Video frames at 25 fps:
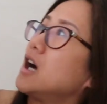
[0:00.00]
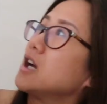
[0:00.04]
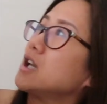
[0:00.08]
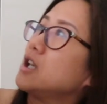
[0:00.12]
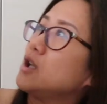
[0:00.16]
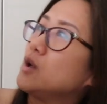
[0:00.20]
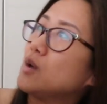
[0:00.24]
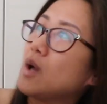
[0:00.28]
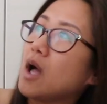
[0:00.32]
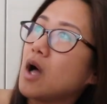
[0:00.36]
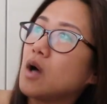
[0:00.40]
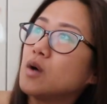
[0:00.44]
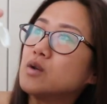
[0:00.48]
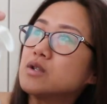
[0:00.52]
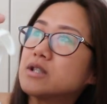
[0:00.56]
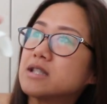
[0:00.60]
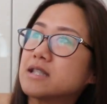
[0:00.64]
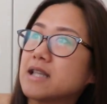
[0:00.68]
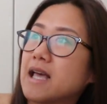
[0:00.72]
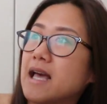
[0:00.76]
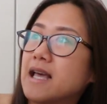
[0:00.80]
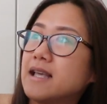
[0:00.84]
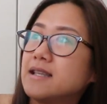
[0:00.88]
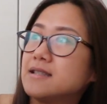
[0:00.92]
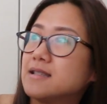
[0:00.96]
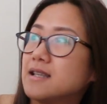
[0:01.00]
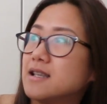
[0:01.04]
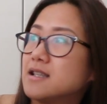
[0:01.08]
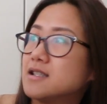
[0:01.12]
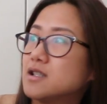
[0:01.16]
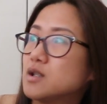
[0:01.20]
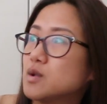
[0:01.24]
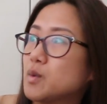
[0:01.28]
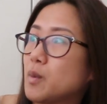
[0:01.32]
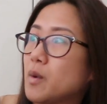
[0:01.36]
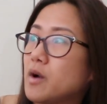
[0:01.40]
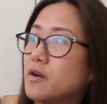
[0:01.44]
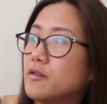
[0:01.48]
Ang kinuha kong size
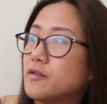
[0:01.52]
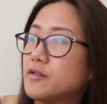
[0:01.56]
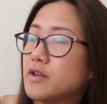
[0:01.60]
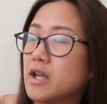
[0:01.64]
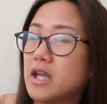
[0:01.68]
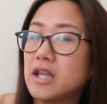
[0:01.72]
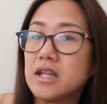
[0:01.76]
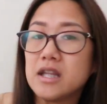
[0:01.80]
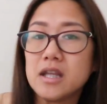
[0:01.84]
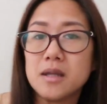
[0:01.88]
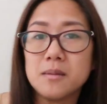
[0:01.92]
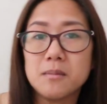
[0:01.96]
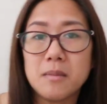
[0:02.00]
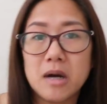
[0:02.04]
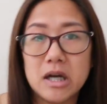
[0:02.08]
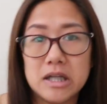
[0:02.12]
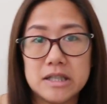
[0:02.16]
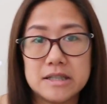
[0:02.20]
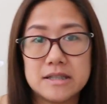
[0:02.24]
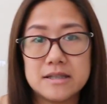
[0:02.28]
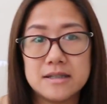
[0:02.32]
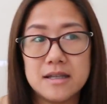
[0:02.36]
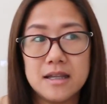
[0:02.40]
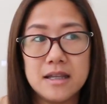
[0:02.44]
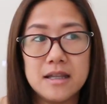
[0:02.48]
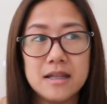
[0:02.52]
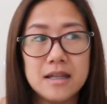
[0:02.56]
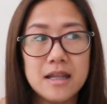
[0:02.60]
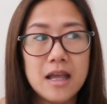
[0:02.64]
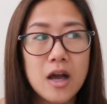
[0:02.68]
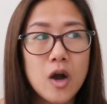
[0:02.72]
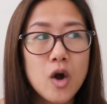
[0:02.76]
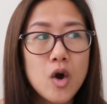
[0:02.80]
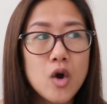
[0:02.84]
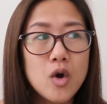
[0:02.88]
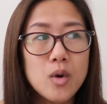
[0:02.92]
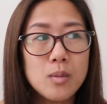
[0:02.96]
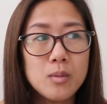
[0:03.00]
is 12 to 18 months. Hindi
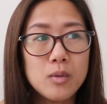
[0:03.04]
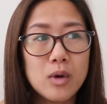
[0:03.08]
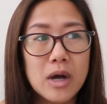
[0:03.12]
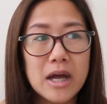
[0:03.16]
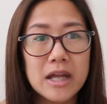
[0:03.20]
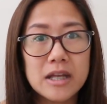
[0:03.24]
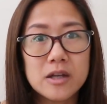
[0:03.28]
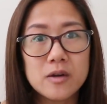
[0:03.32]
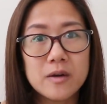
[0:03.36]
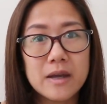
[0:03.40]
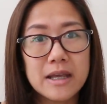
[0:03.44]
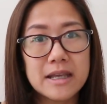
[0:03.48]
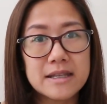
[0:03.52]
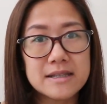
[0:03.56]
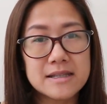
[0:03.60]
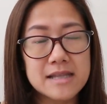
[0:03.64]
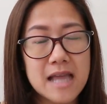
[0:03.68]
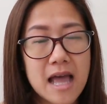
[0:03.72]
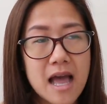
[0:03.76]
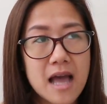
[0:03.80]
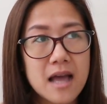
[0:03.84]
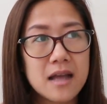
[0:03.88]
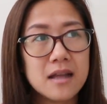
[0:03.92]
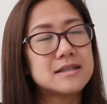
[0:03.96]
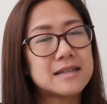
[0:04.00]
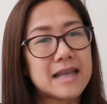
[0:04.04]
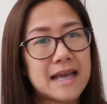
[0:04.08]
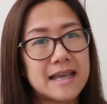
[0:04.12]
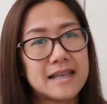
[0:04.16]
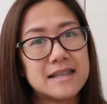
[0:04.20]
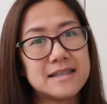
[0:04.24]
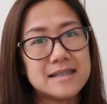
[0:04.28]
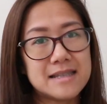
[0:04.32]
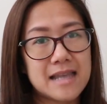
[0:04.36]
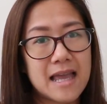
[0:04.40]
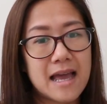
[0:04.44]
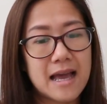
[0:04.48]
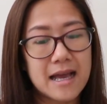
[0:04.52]
ako kumuha ng exact
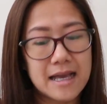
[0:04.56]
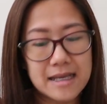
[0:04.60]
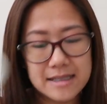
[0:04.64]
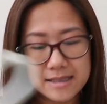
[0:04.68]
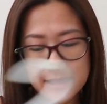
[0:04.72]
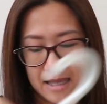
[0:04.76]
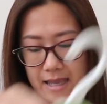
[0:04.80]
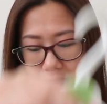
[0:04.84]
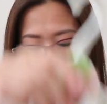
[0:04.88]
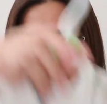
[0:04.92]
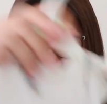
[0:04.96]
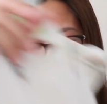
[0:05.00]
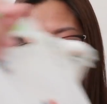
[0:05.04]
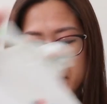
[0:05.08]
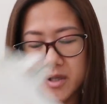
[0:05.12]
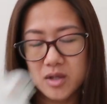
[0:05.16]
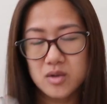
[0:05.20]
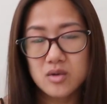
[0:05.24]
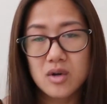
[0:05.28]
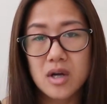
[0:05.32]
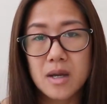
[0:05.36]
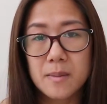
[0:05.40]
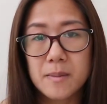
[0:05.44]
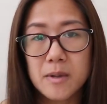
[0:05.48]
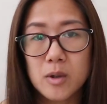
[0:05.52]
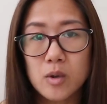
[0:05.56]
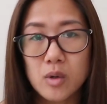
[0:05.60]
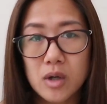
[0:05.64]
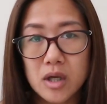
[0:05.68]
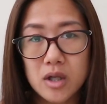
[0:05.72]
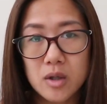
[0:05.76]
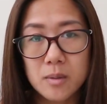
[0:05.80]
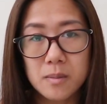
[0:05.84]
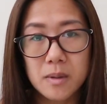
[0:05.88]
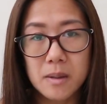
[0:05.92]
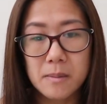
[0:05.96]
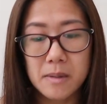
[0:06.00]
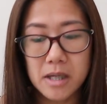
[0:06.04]
size niya kasi medyo nga
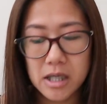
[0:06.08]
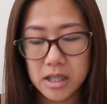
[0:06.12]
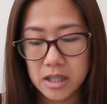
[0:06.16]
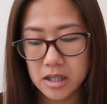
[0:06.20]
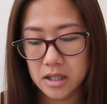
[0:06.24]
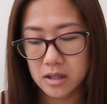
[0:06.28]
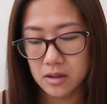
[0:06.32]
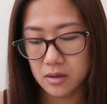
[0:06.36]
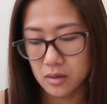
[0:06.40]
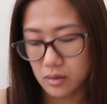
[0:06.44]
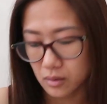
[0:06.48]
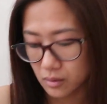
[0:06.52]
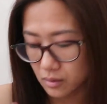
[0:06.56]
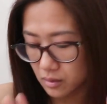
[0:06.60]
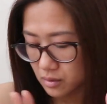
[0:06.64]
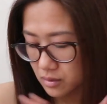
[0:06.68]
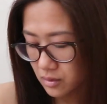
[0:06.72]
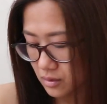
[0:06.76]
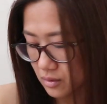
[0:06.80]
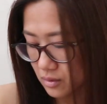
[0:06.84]
bilugan yung pamangkin ko.